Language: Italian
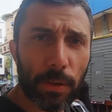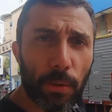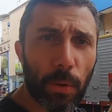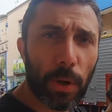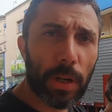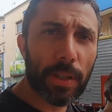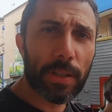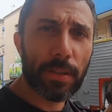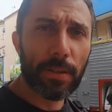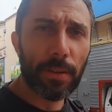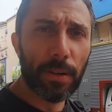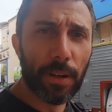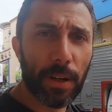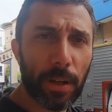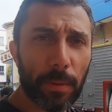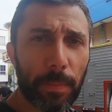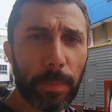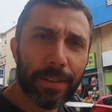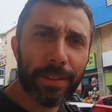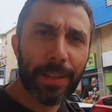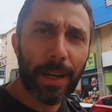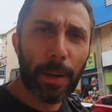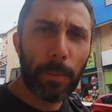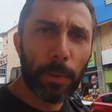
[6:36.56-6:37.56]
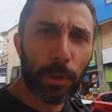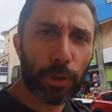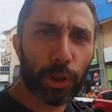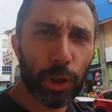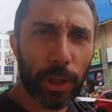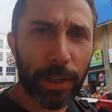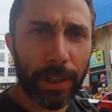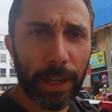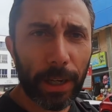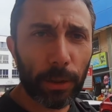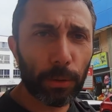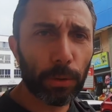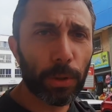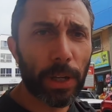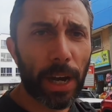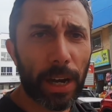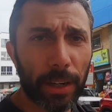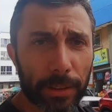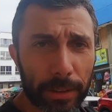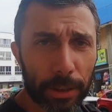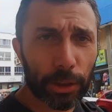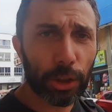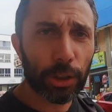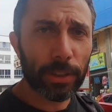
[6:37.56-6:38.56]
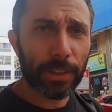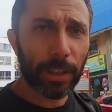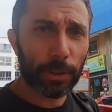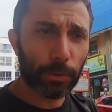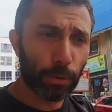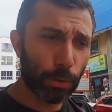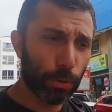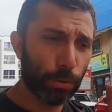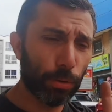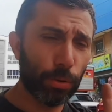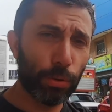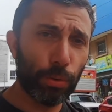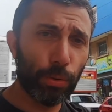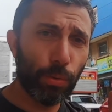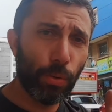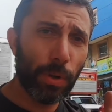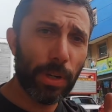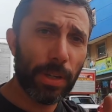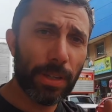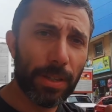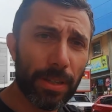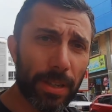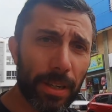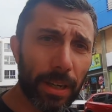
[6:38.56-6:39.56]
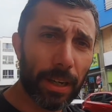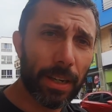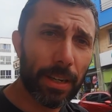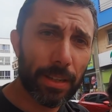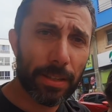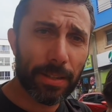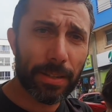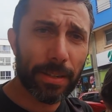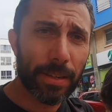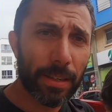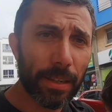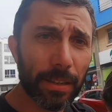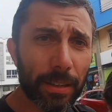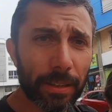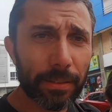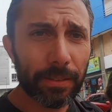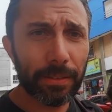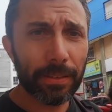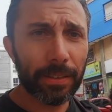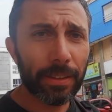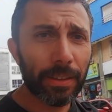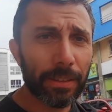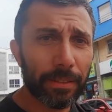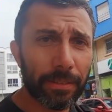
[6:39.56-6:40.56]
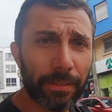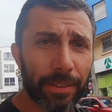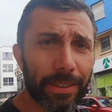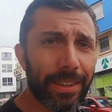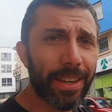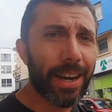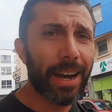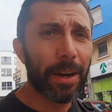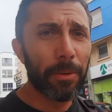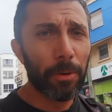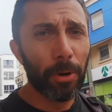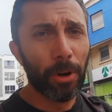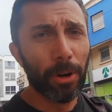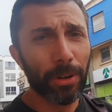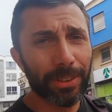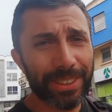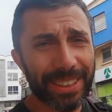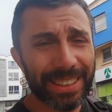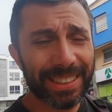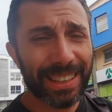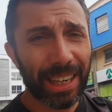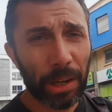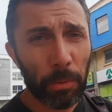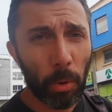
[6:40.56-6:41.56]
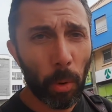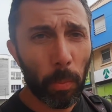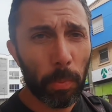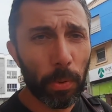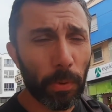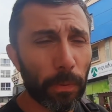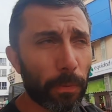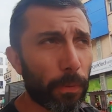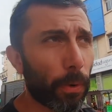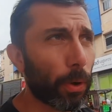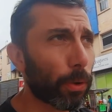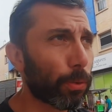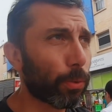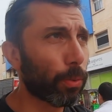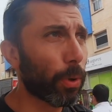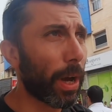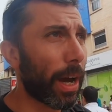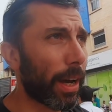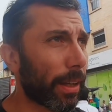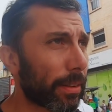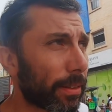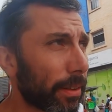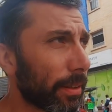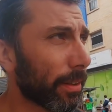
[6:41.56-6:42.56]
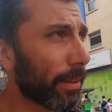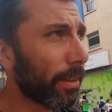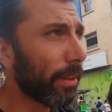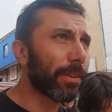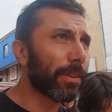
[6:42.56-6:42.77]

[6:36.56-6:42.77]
assicurazione andiamo a cercarne un'altra, ci hanno dato due indirizzi vediamo se saremo più fortunati nel